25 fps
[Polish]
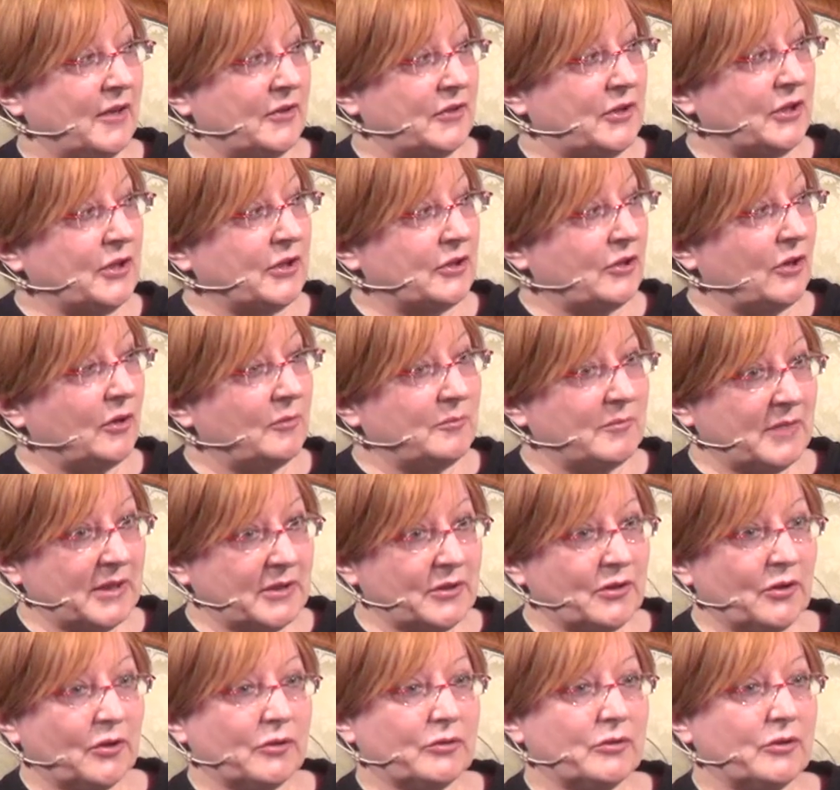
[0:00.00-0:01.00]
tylko
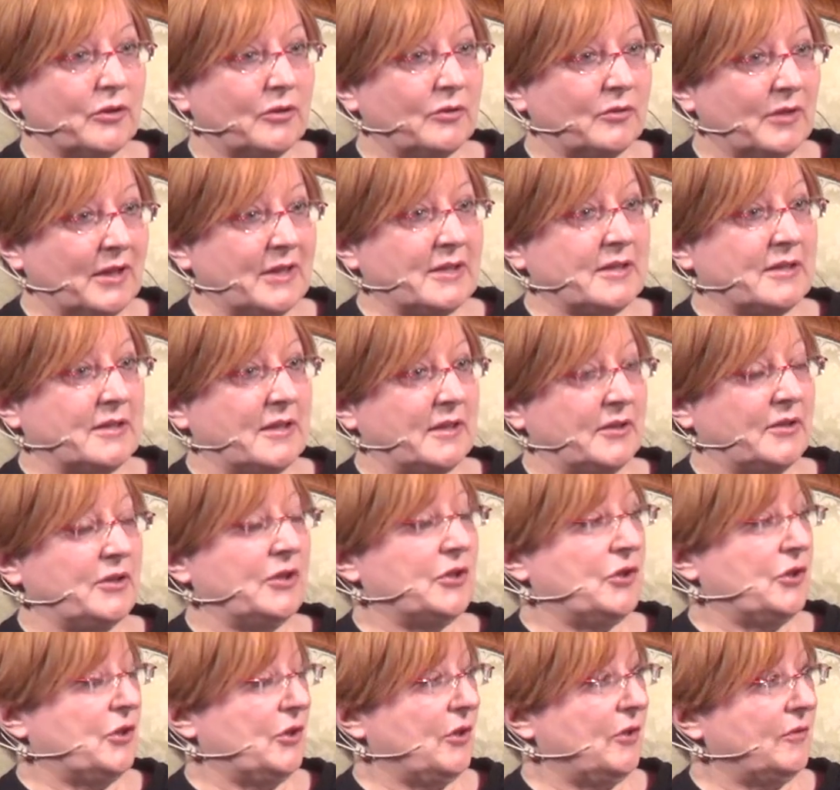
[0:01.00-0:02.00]
metodą
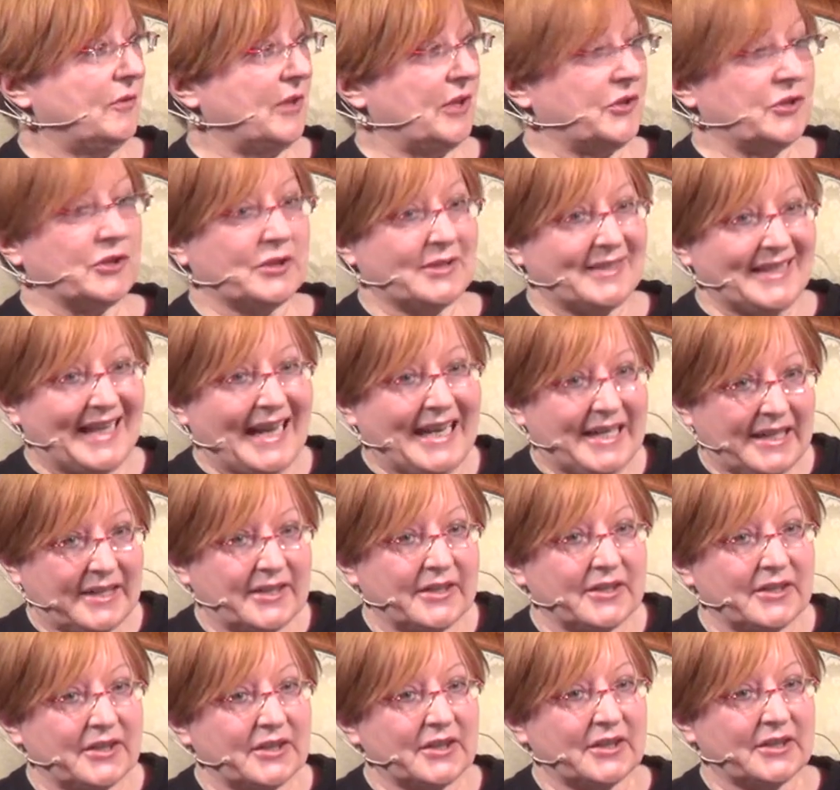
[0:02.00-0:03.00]
estetyczną, znaczy
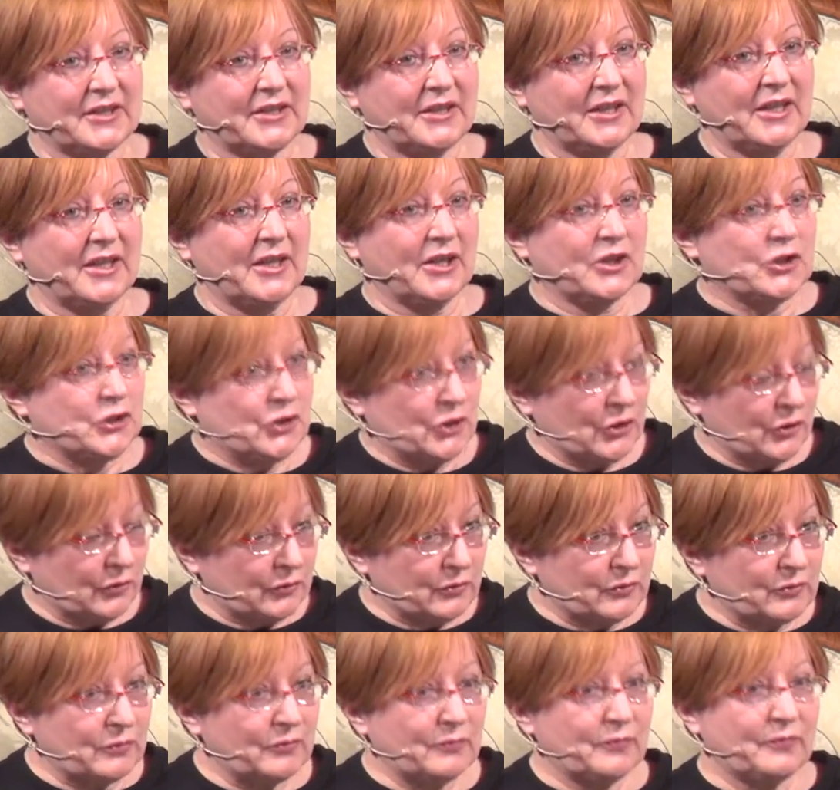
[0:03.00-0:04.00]
technik
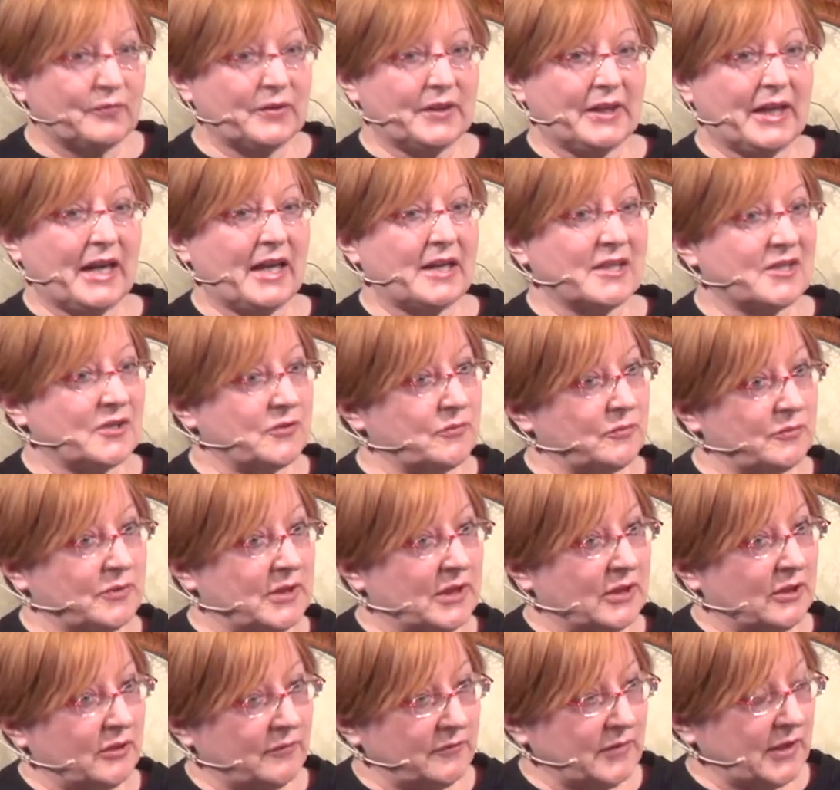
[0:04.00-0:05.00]
środków wyrazu,
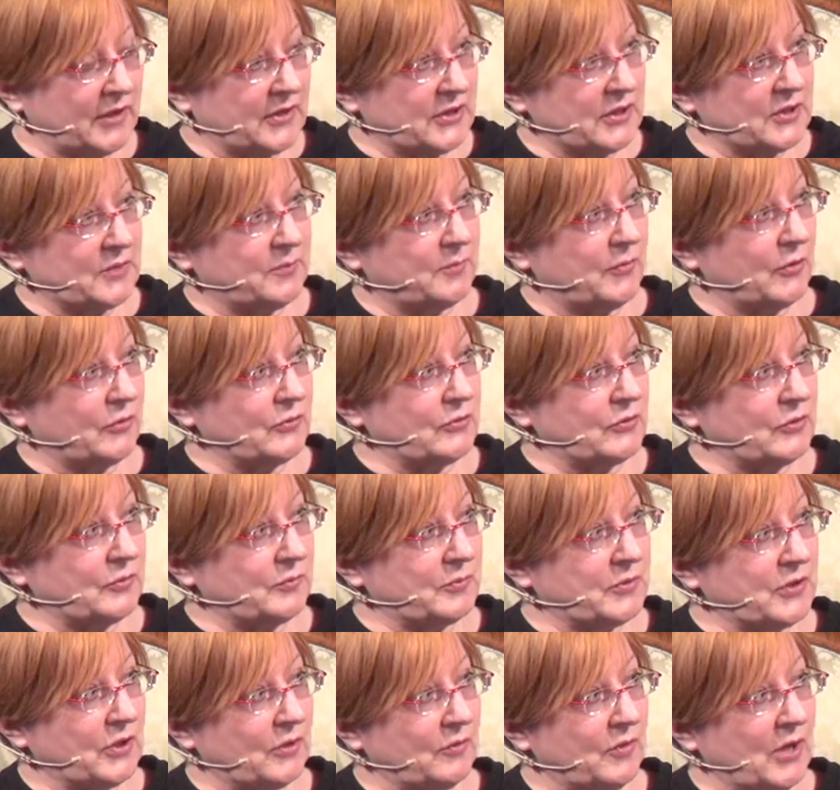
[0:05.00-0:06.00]
tego w jaki
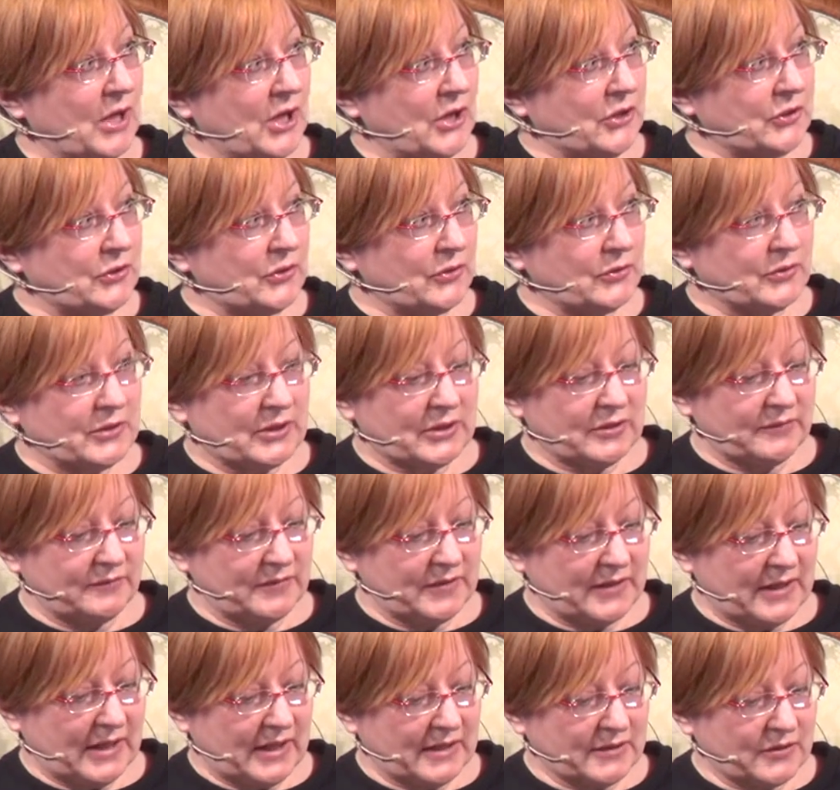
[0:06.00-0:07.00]
sposób są środki
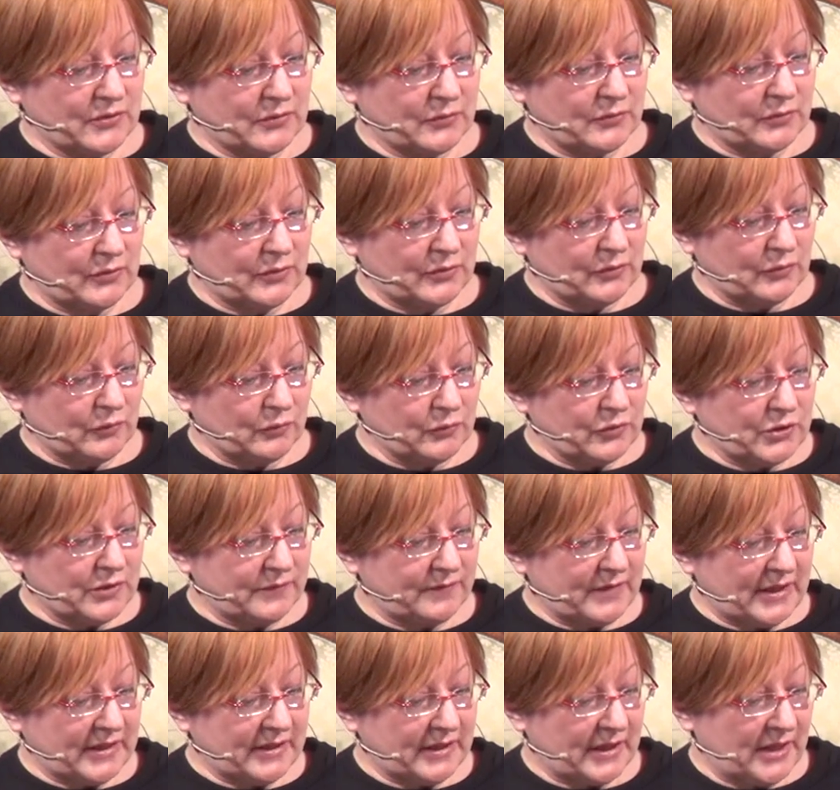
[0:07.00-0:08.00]
wyrazu
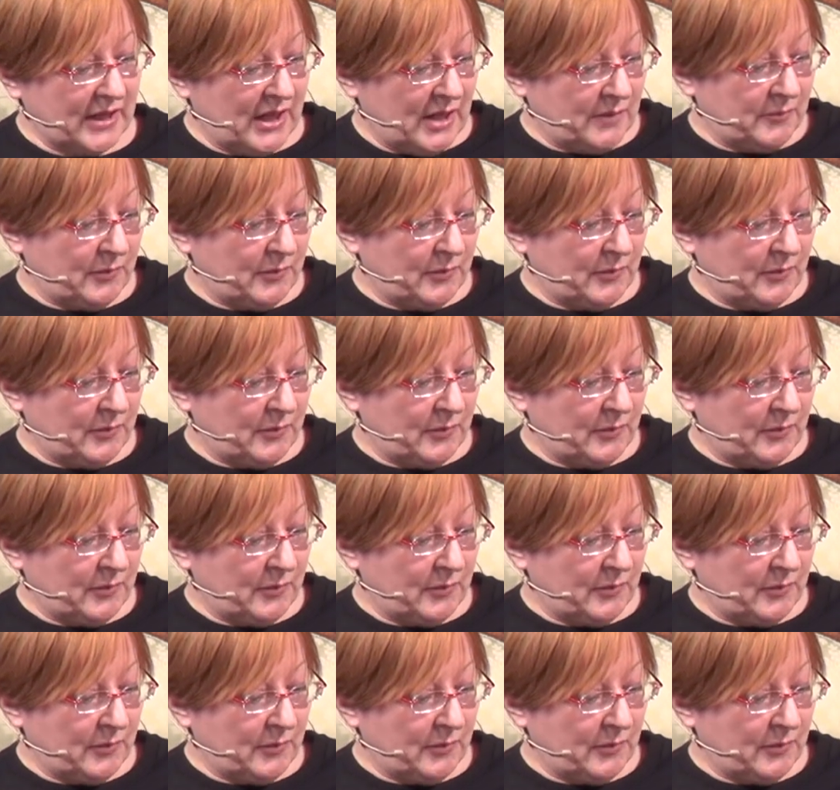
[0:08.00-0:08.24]
używane,